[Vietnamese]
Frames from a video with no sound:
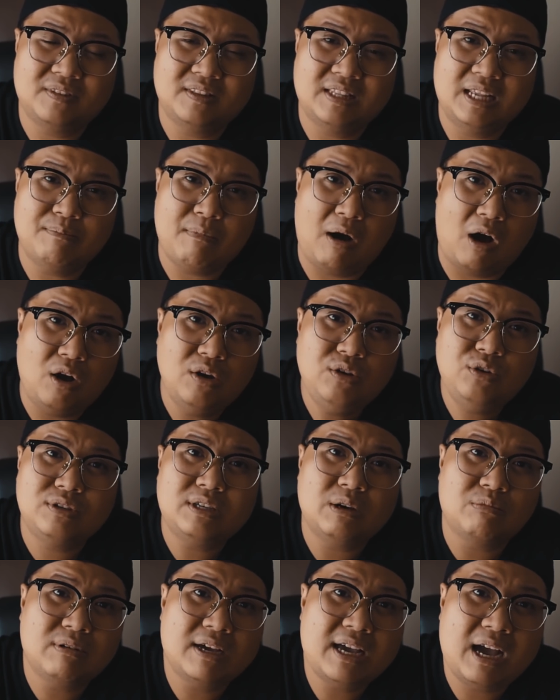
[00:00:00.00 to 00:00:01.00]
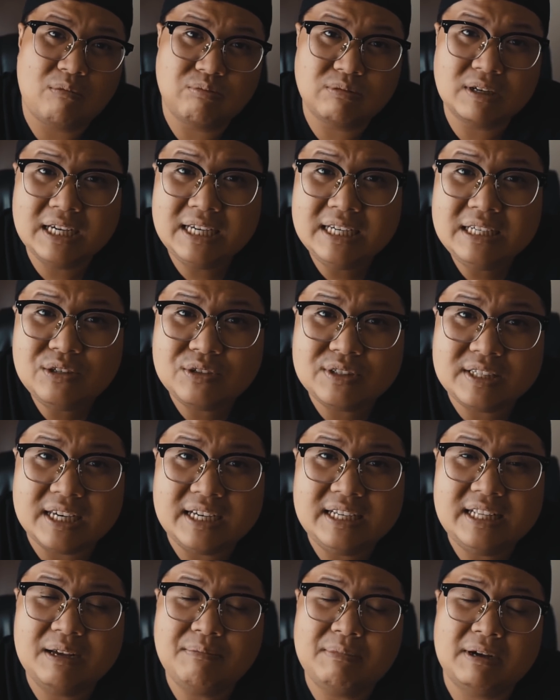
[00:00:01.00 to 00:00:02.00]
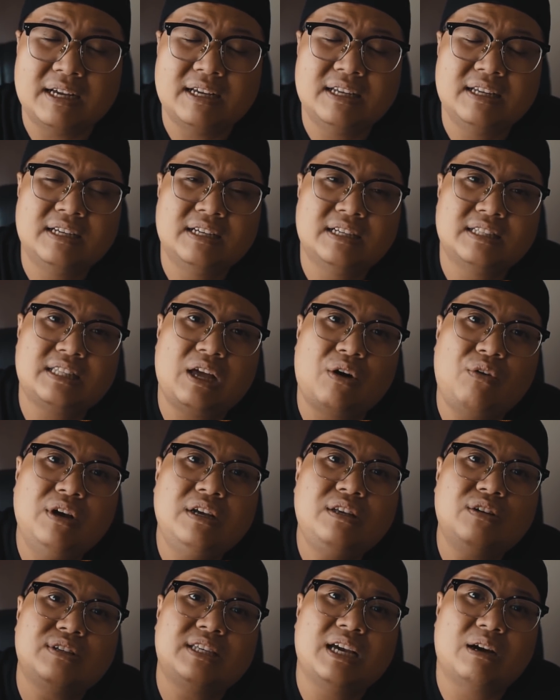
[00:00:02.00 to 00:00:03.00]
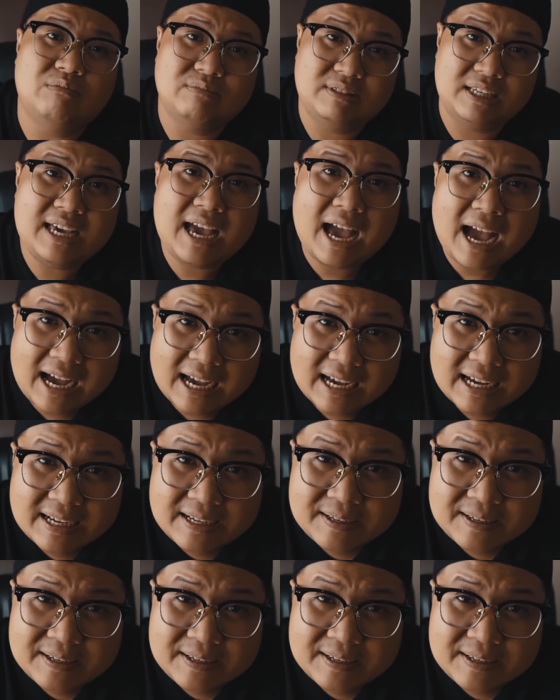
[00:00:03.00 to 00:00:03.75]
để bỏ vô trong cái học kiến cho chị để mà tối cho chồng chị ăn